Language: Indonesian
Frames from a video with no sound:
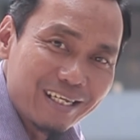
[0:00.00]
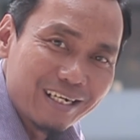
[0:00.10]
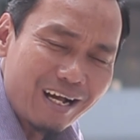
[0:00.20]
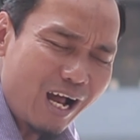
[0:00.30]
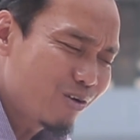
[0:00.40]

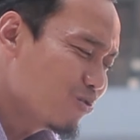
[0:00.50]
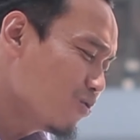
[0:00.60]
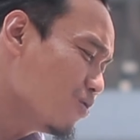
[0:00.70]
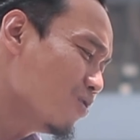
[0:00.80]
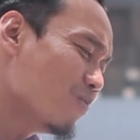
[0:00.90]

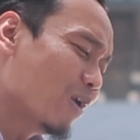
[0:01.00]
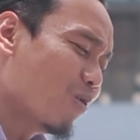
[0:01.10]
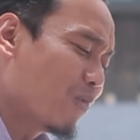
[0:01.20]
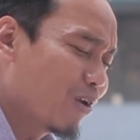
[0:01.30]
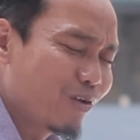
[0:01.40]
Aduh,
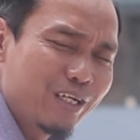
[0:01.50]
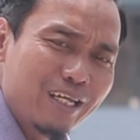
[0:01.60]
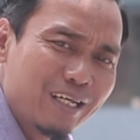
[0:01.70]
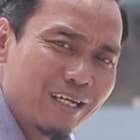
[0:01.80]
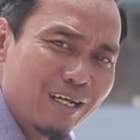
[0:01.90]
malu-maluin
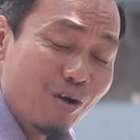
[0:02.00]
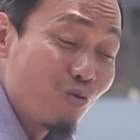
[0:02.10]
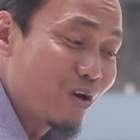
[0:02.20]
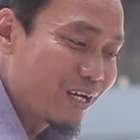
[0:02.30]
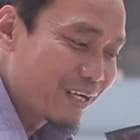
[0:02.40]
deh.
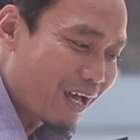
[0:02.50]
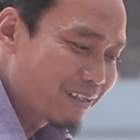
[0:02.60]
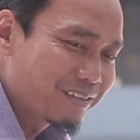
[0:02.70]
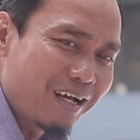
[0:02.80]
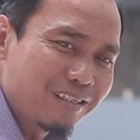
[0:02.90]
Udah
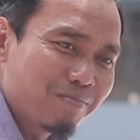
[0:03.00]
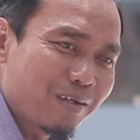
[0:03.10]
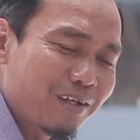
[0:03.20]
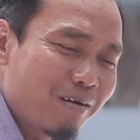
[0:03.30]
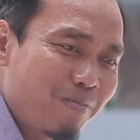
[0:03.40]
dirangsang
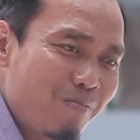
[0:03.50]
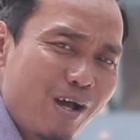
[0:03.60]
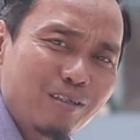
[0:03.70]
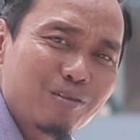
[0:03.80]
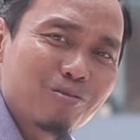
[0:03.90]
seperti apa,
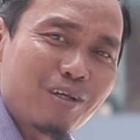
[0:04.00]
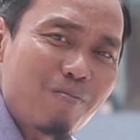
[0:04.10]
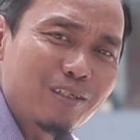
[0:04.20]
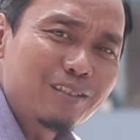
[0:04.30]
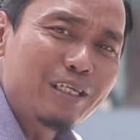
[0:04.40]
masih susah,
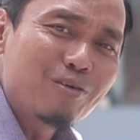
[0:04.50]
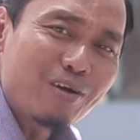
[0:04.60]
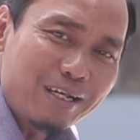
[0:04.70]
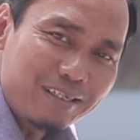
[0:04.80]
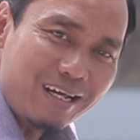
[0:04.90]
masih tidur
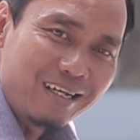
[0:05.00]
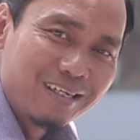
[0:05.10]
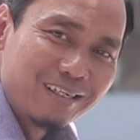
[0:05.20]
aja.